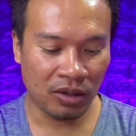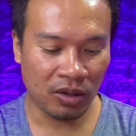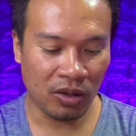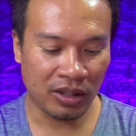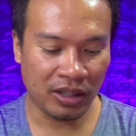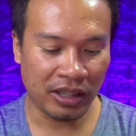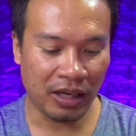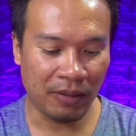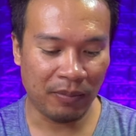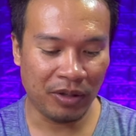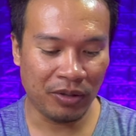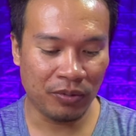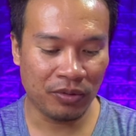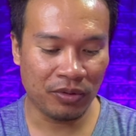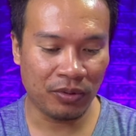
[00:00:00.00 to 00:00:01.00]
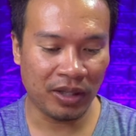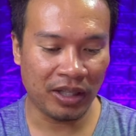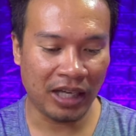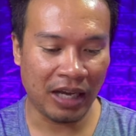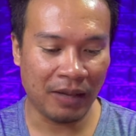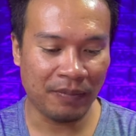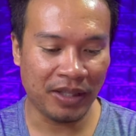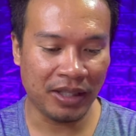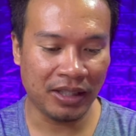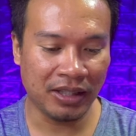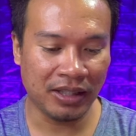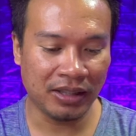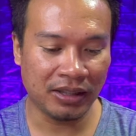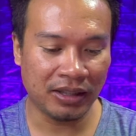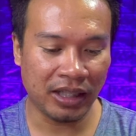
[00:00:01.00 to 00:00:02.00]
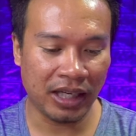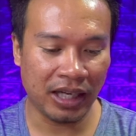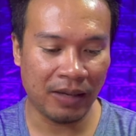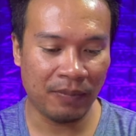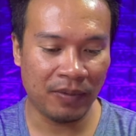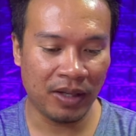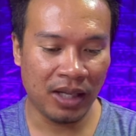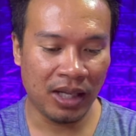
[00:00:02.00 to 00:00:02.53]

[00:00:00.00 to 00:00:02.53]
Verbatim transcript: ก็จะทำให้ดูสวยงามยิ่งขึ้นนะครับ